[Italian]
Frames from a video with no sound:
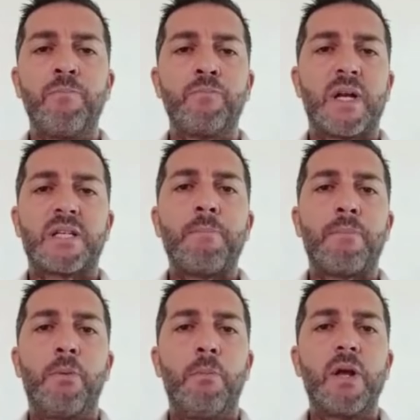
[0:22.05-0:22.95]
Per
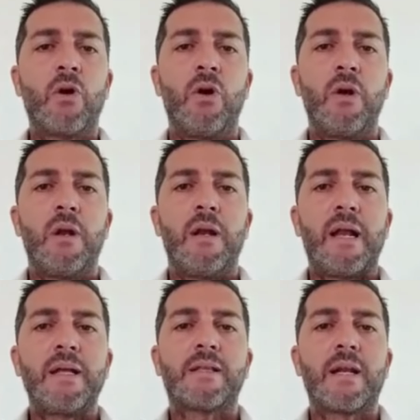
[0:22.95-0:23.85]
esempio pubblico la
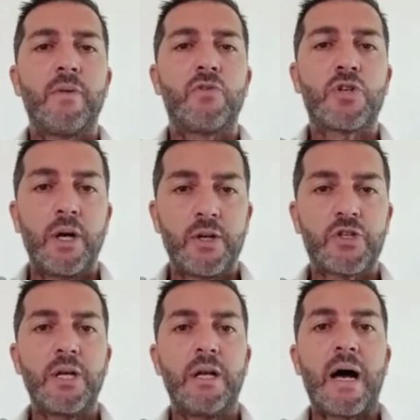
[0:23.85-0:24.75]
lettera di
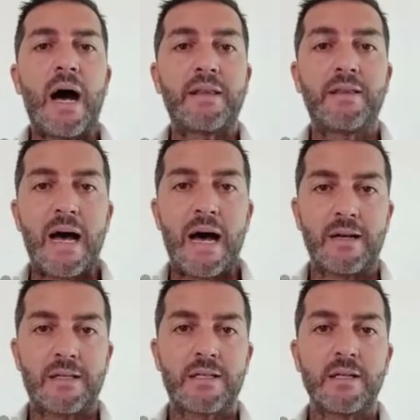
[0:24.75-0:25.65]
Churchill a
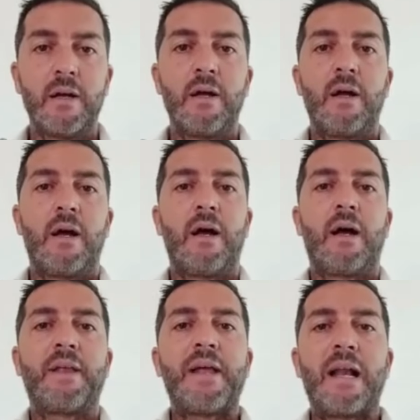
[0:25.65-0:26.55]
Daz, eh,
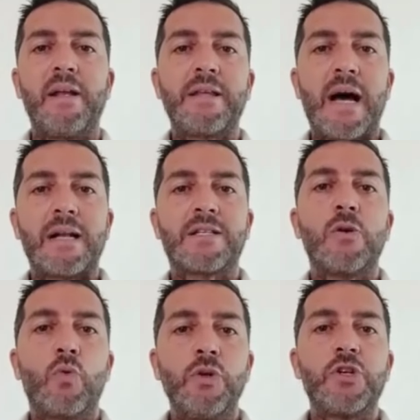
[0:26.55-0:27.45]
ad Allen Daz,
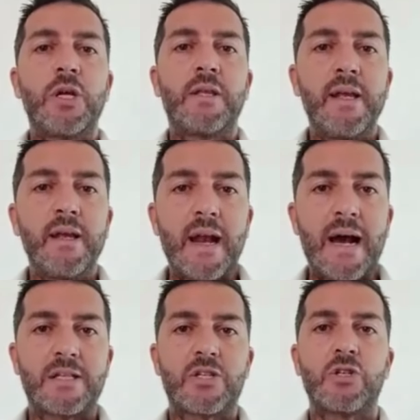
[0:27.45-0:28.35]
in cui dice ti
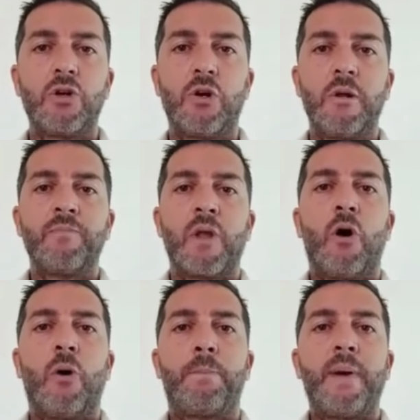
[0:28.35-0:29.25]
ringrazio
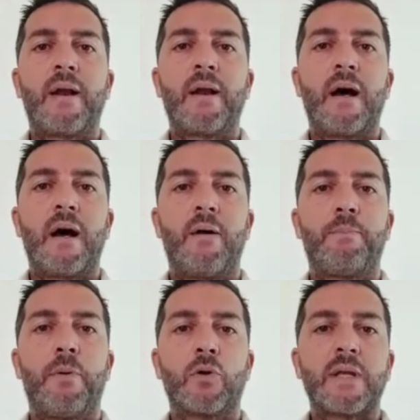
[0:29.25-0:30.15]
oh, per
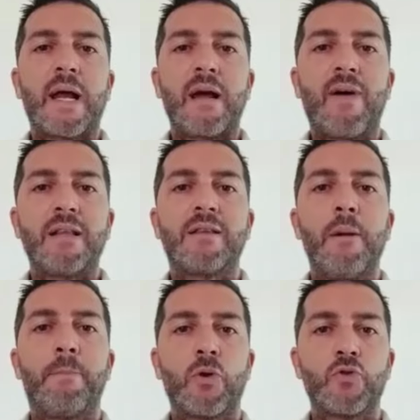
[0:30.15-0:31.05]
eh, portare avanti
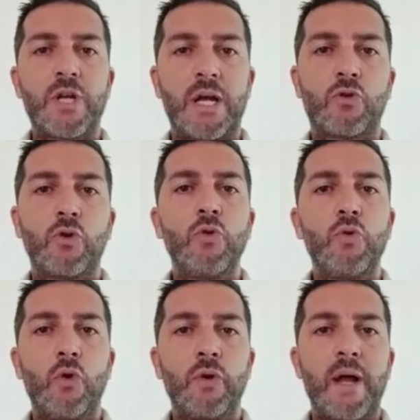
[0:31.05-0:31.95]
il progetto di
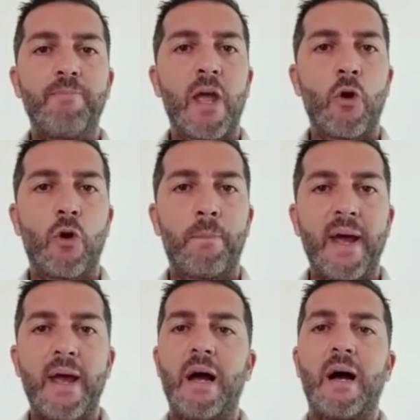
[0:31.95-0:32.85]
Unione
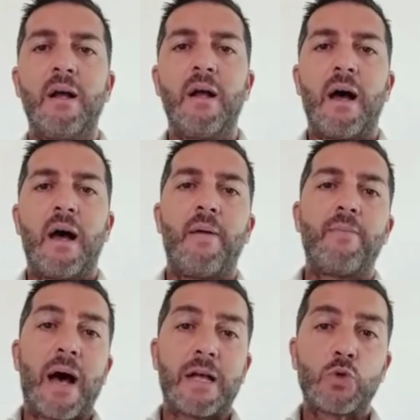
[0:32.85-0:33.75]
Europea. Eh,
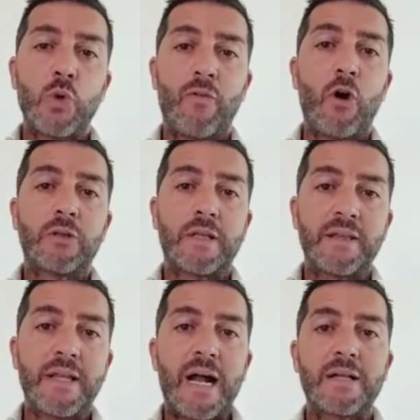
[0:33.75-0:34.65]
a sua volta
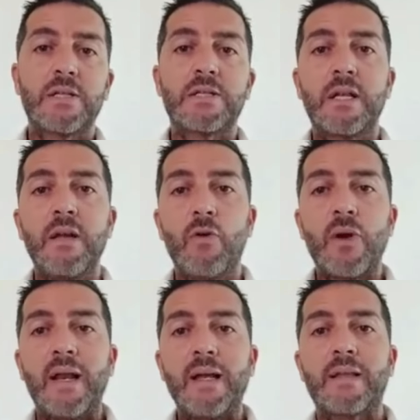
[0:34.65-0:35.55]
Dals scrive
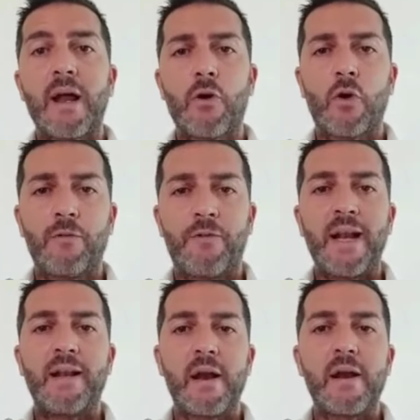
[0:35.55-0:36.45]
una lettera a
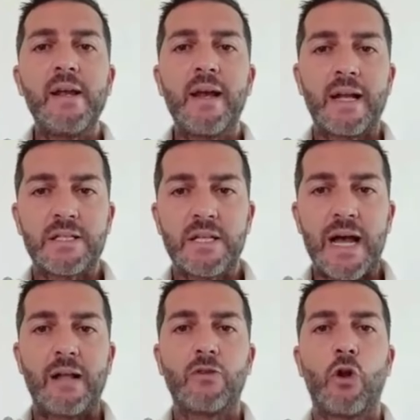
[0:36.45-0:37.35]
Rockefeller
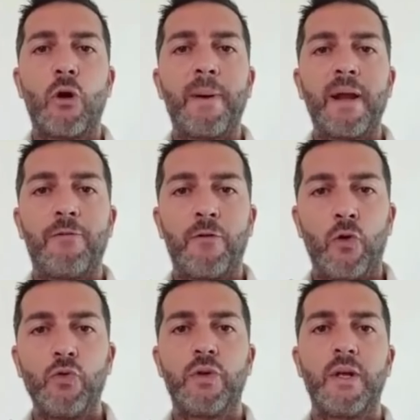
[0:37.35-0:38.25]
ringraziandolo per i
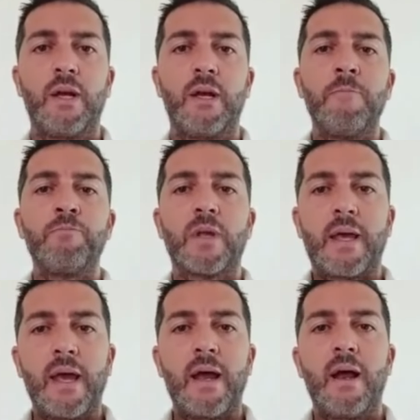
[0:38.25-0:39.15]
fondi
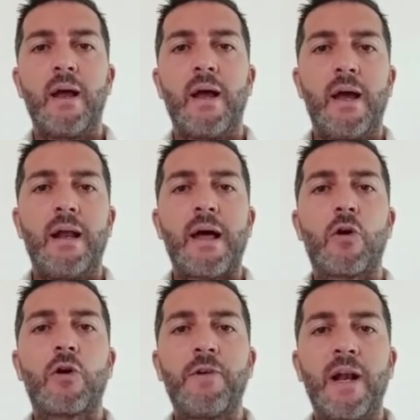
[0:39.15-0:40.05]
che eh, la
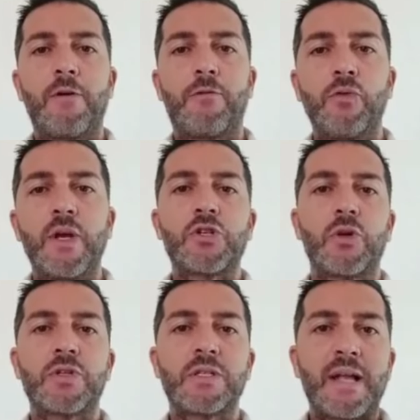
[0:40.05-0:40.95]
Rockefeller
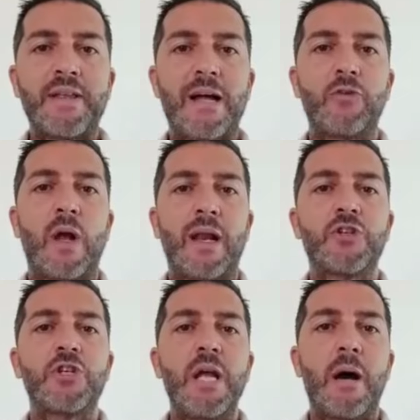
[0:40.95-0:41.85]
Foundation sta dando alla
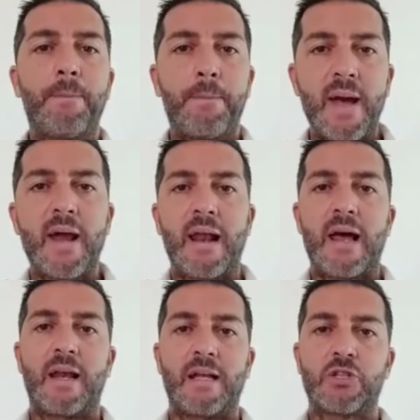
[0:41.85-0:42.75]
CIA per
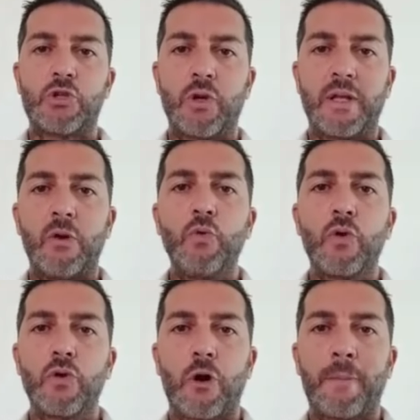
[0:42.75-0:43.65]
la creazione
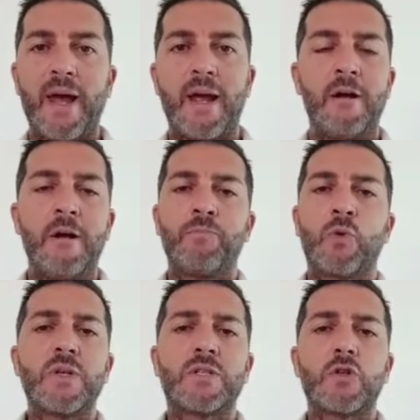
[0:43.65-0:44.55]
dell'Unione Europea.
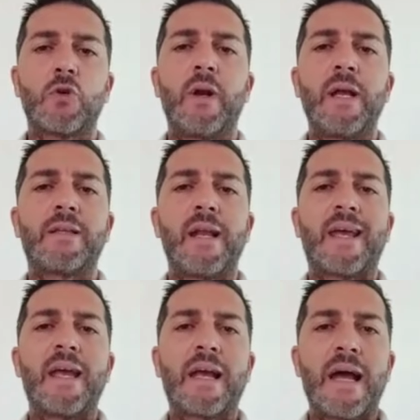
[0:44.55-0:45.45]
Queste sono lettere
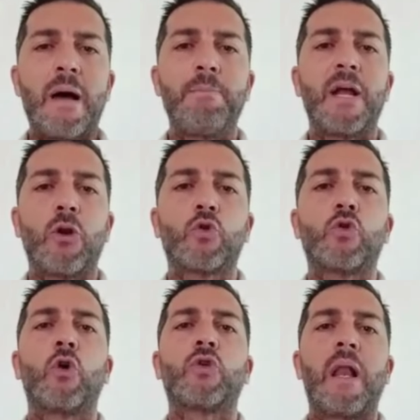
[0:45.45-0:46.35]
che cambiano
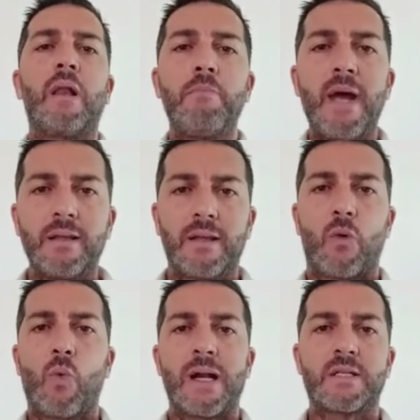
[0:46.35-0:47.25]
totalmente
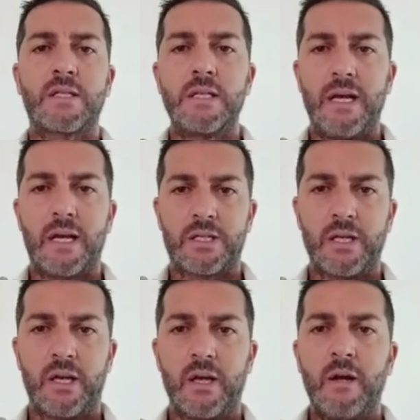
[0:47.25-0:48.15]

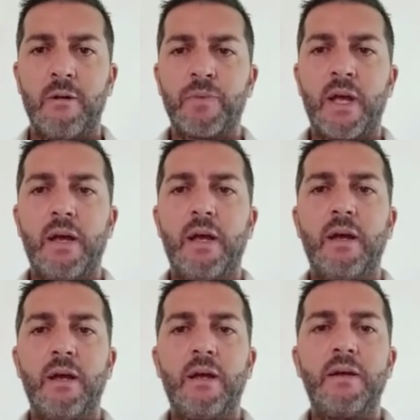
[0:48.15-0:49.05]
qualsiasi
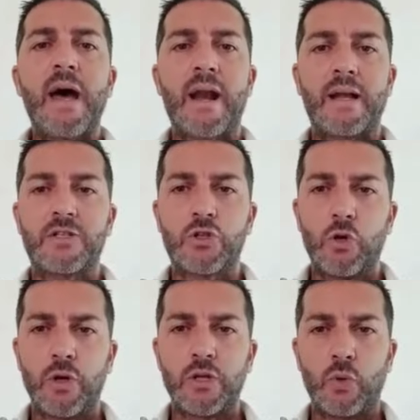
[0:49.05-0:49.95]
eh,
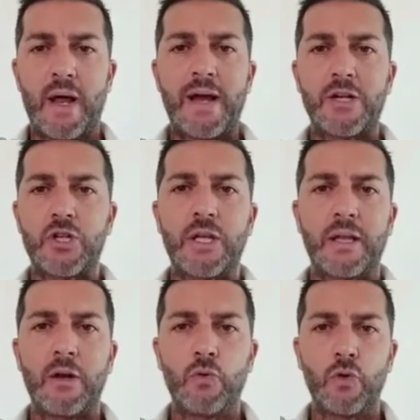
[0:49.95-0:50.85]
narrazione sulla nascita
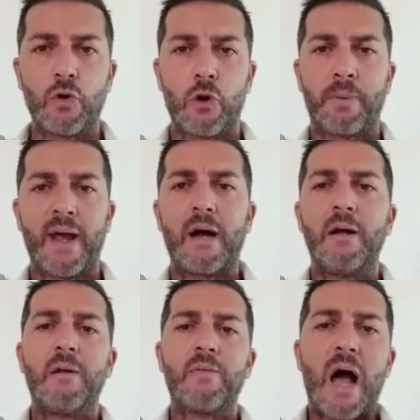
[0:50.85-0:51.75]
dell'Unione Europea.
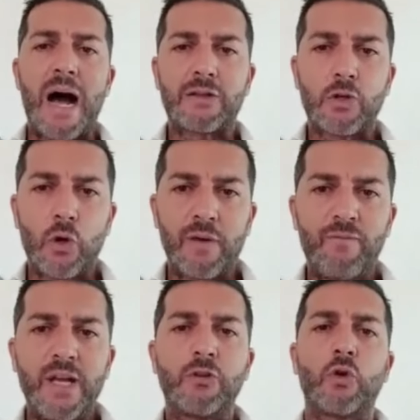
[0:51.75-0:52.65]
Altro che
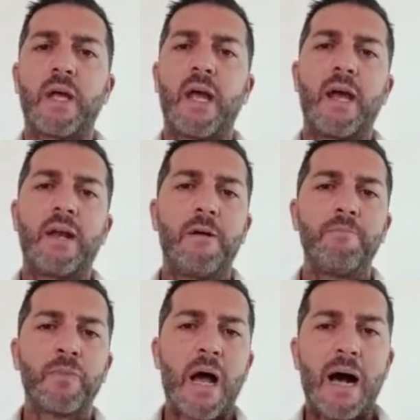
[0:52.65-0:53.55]
Ventotene,
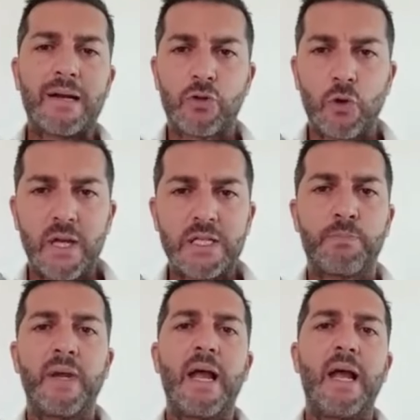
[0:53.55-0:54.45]
altro che
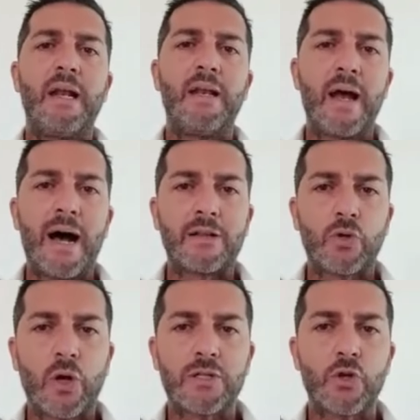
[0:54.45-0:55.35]
Spinelli,
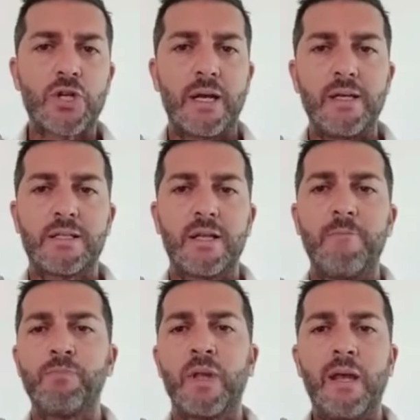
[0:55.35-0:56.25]
altro che
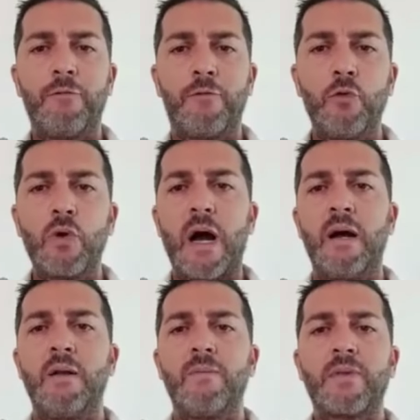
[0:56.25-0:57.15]
socialisti in
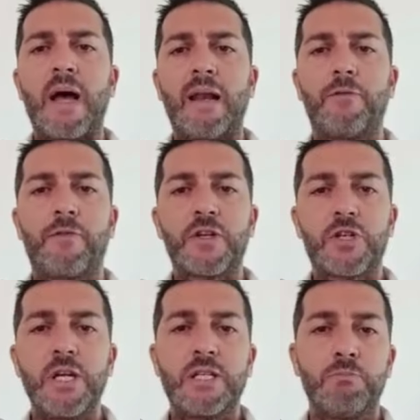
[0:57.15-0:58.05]
fuga dal
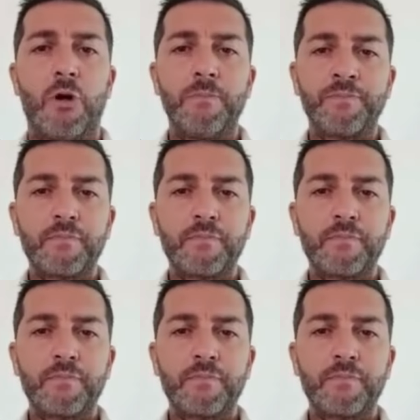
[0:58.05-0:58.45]
fascismo.